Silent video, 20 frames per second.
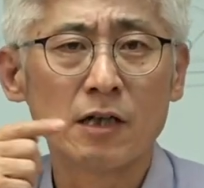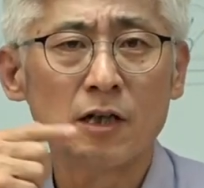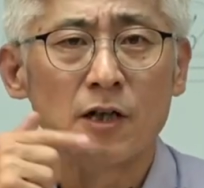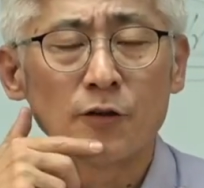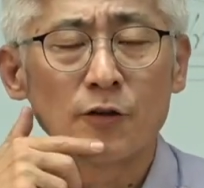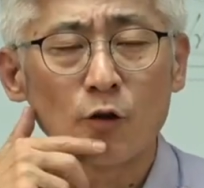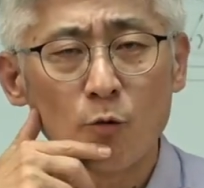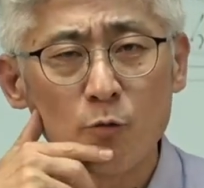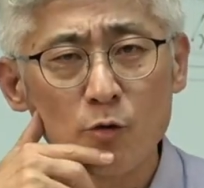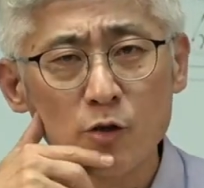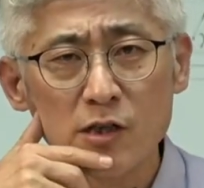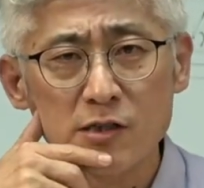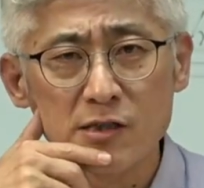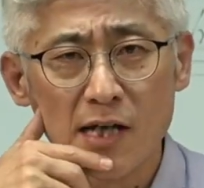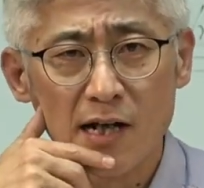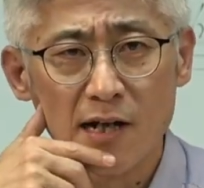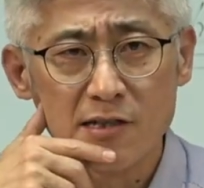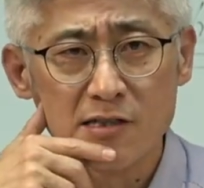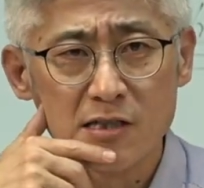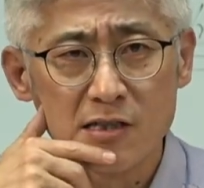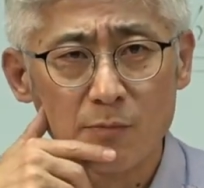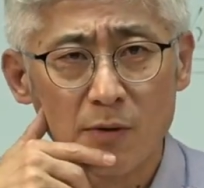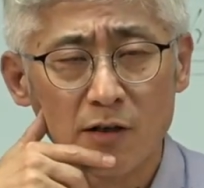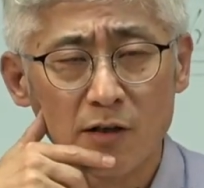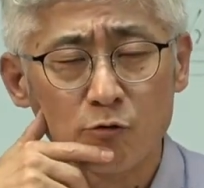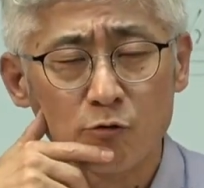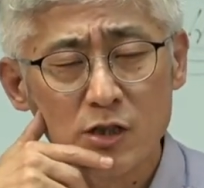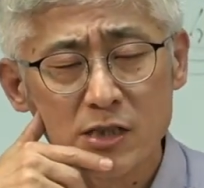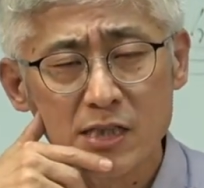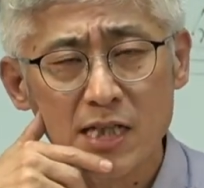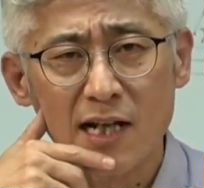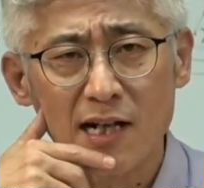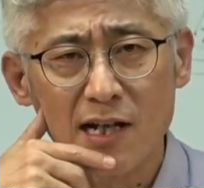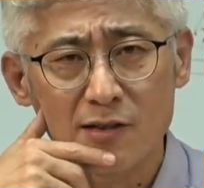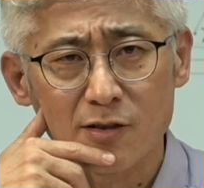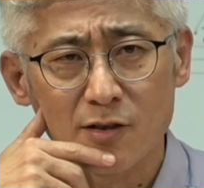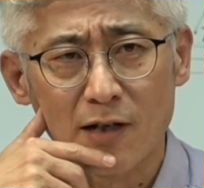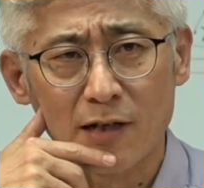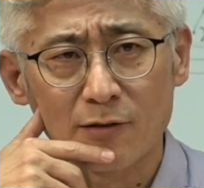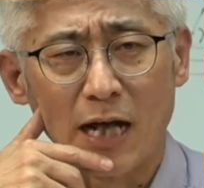너무 귀찮았지만
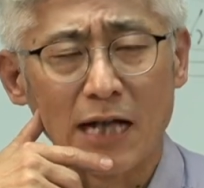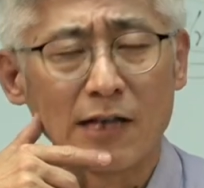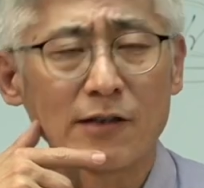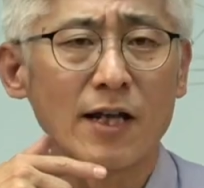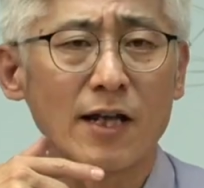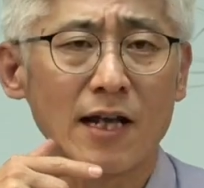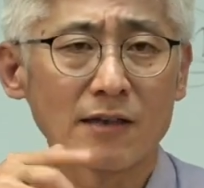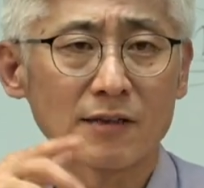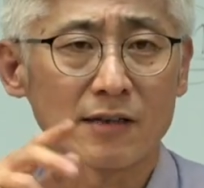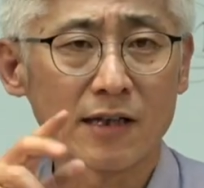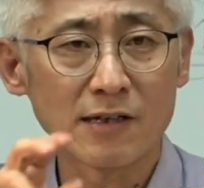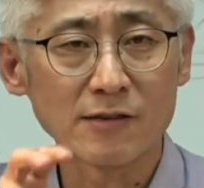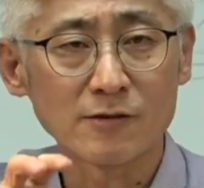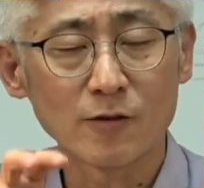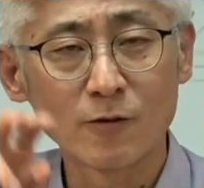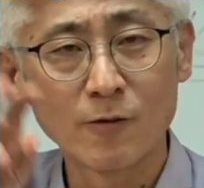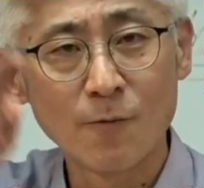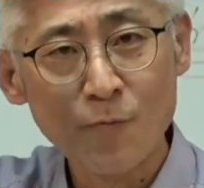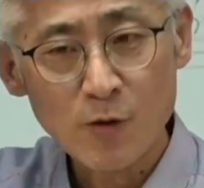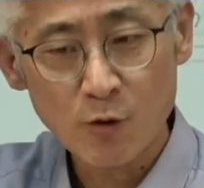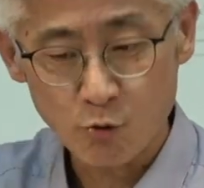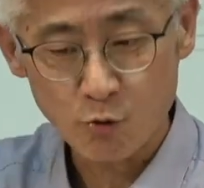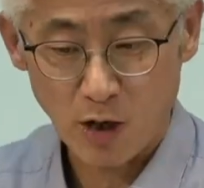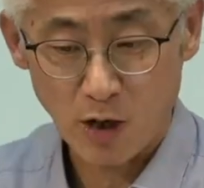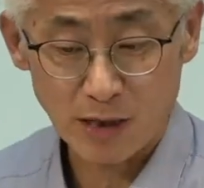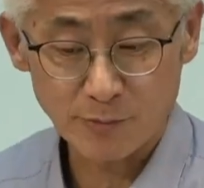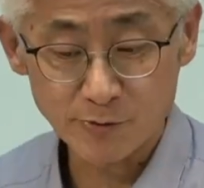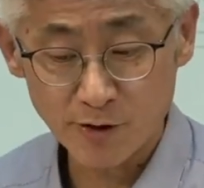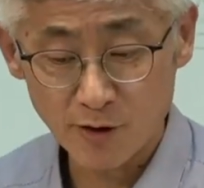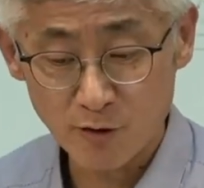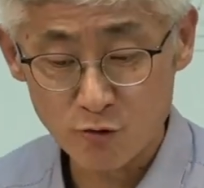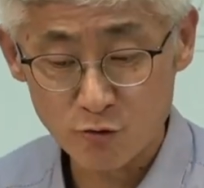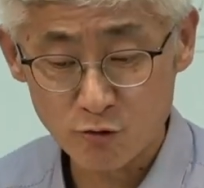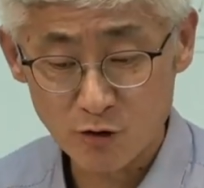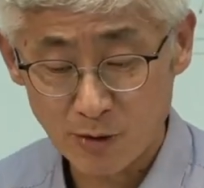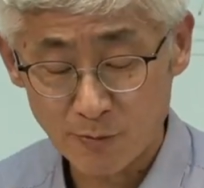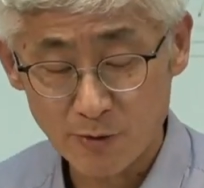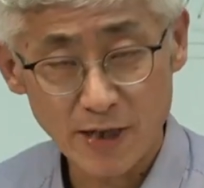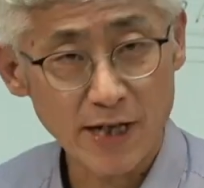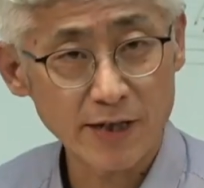귀찮아서라도 안 되겠다 해서 과부의
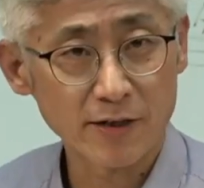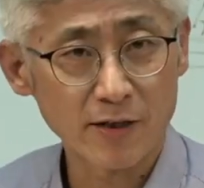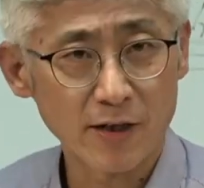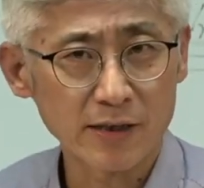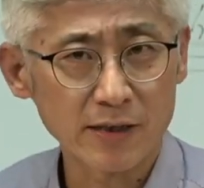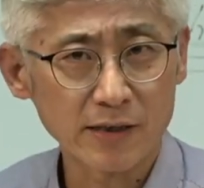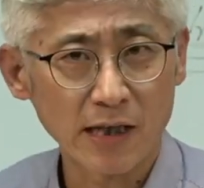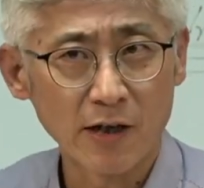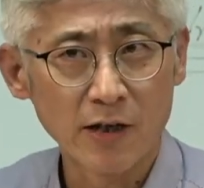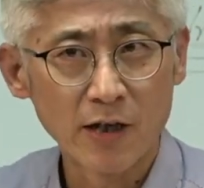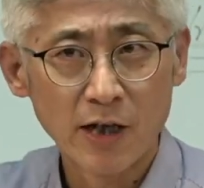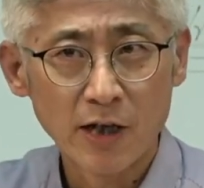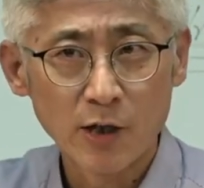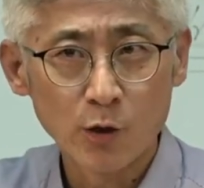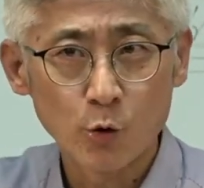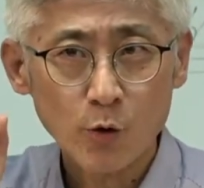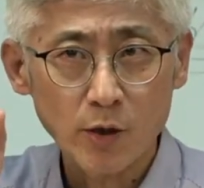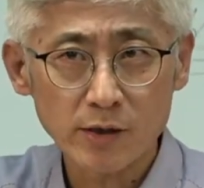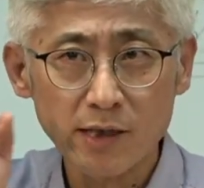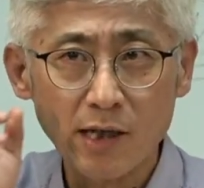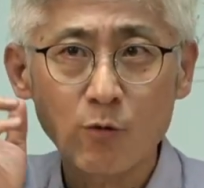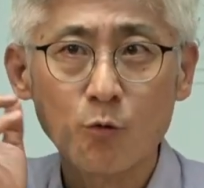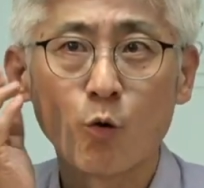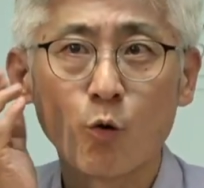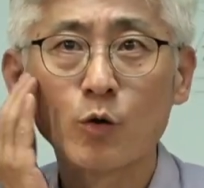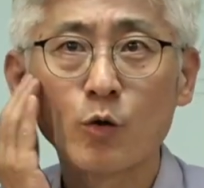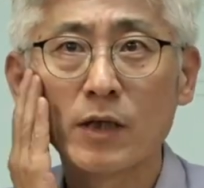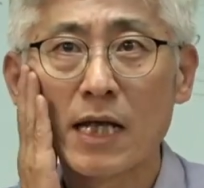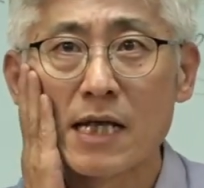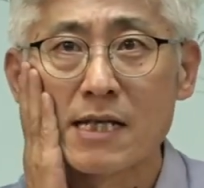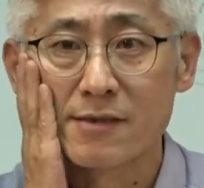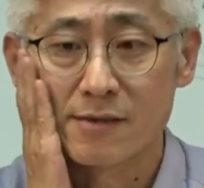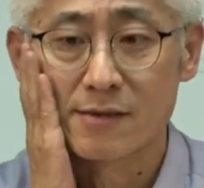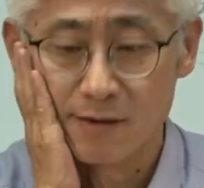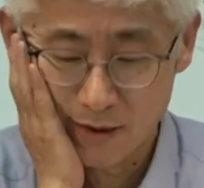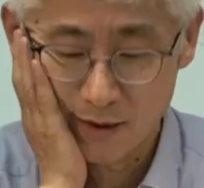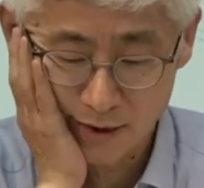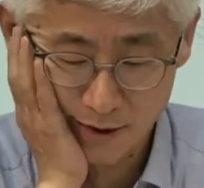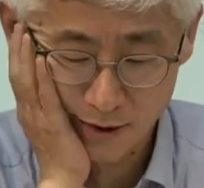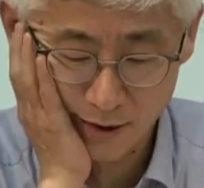억울함을 해결했다. 이게 딱 고대
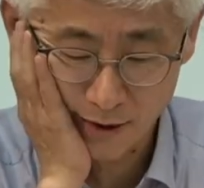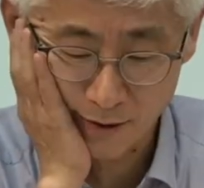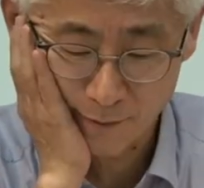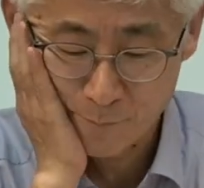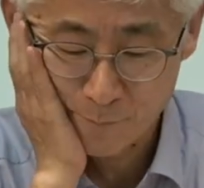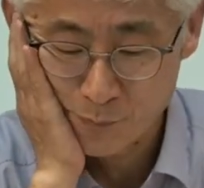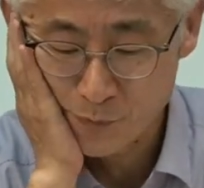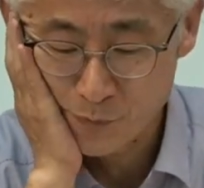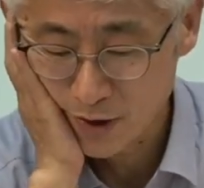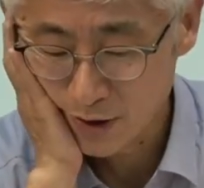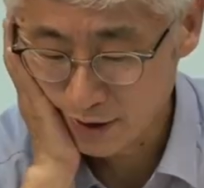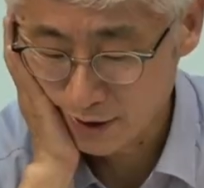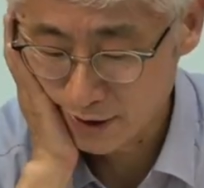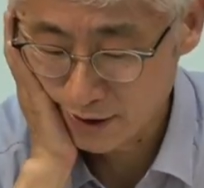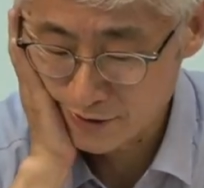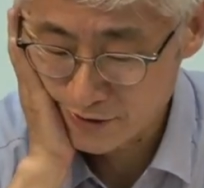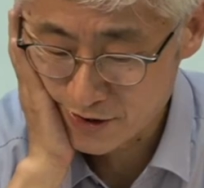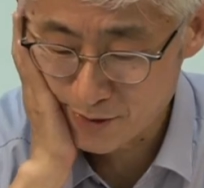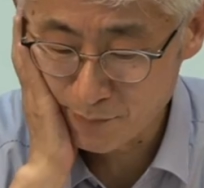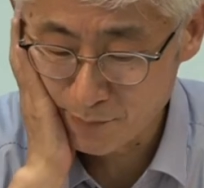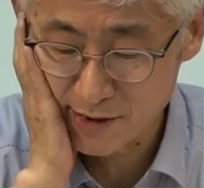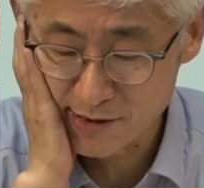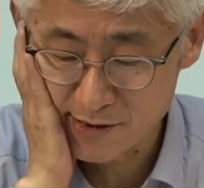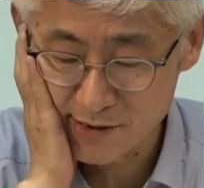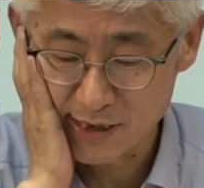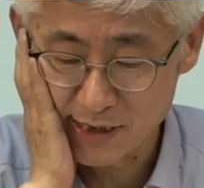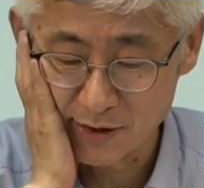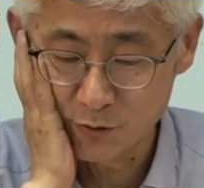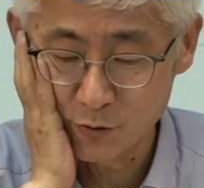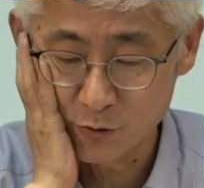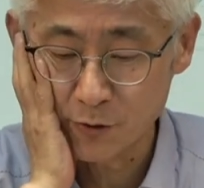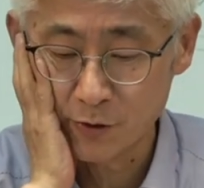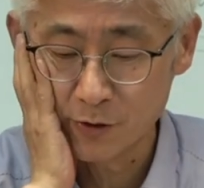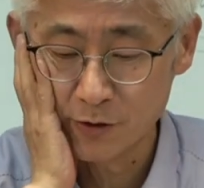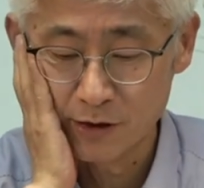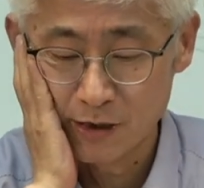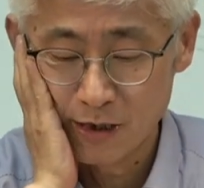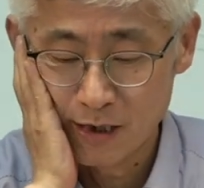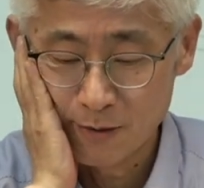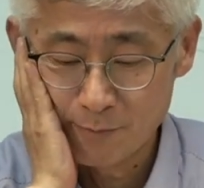이스라엘의 재판
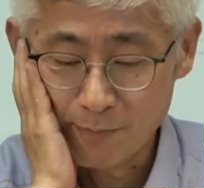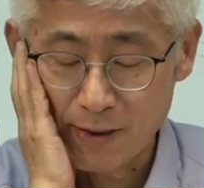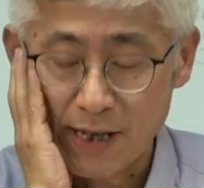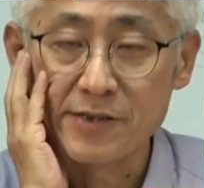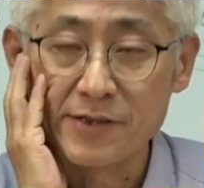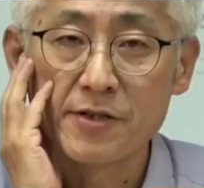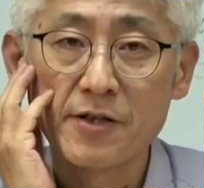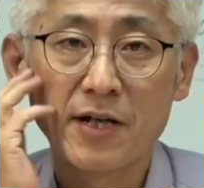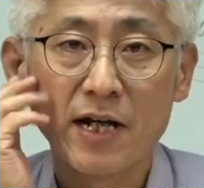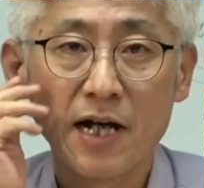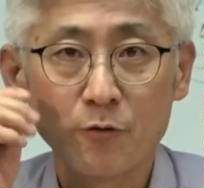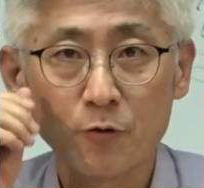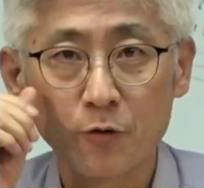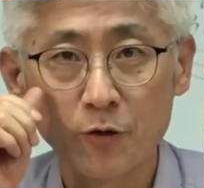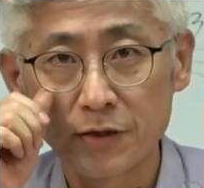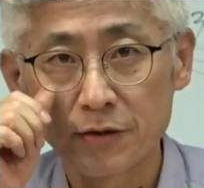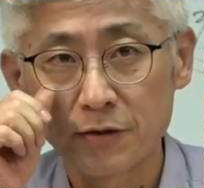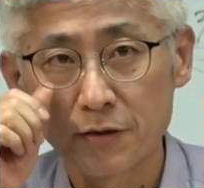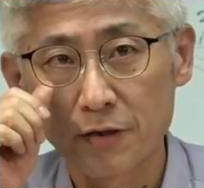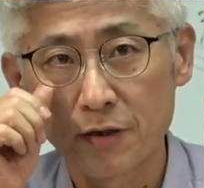제도를 반영하고 있는